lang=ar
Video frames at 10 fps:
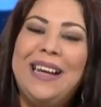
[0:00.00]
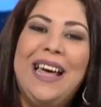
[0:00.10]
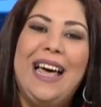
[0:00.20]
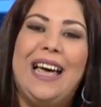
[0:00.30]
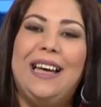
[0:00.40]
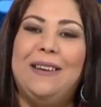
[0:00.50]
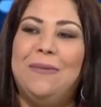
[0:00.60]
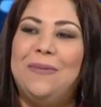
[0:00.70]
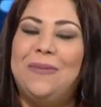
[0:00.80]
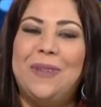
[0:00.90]
طبع
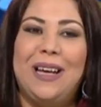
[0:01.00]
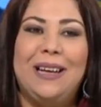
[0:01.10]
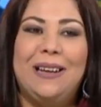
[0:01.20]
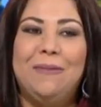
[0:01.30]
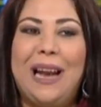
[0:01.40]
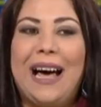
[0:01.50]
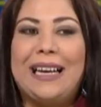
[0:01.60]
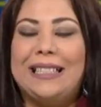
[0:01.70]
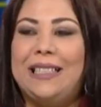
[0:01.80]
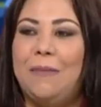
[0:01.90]
أحداث آه،
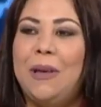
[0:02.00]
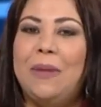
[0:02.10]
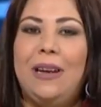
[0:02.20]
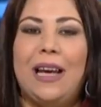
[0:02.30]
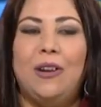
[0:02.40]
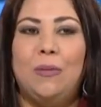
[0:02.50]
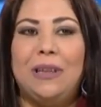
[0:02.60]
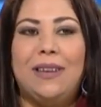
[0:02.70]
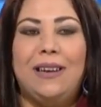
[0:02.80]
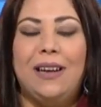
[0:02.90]
بالعكس تماما لأنه
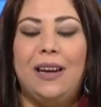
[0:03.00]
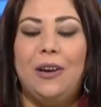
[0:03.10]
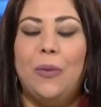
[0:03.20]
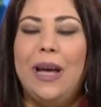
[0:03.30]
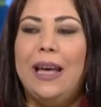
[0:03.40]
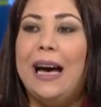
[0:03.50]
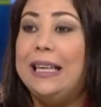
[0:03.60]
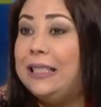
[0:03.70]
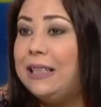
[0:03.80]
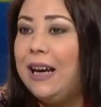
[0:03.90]
بطل الرواية
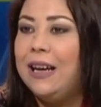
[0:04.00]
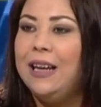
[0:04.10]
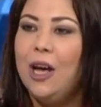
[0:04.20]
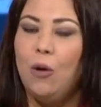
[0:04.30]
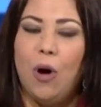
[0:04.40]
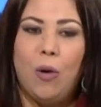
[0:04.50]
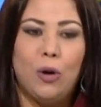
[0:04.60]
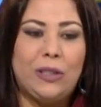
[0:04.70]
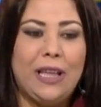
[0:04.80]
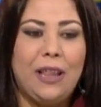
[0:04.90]
عيسى وهو
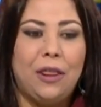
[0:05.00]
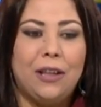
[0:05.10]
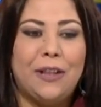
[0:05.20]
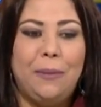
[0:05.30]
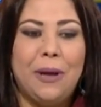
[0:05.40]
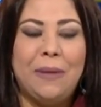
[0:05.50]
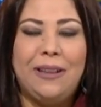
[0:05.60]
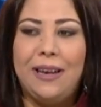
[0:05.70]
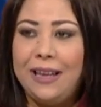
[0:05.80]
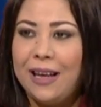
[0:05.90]
أستاذ تربية
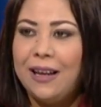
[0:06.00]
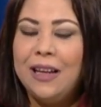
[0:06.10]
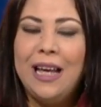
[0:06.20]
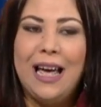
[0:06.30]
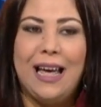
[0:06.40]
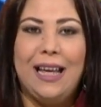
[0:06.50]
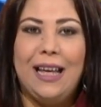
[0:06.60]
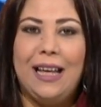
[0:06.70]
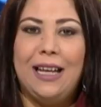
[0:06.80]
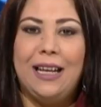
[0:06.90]
مدنية
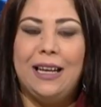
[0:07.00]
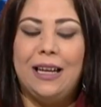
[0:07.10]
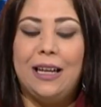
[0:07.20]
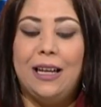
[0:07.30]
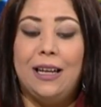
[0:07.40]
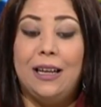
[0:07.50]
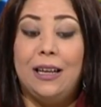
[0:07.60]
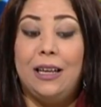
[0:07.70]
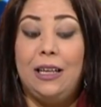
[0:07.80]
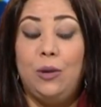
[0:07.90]

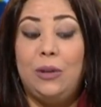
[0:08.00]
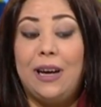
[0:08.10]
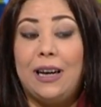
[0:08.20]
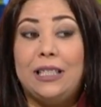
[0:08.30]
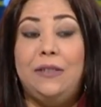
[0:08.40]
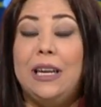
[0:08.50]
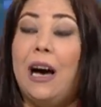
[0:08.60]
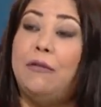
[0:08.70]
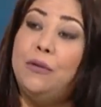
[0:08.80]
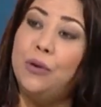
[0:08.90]
آه، يدرس في
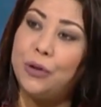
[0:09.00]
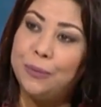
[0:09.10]
قعفور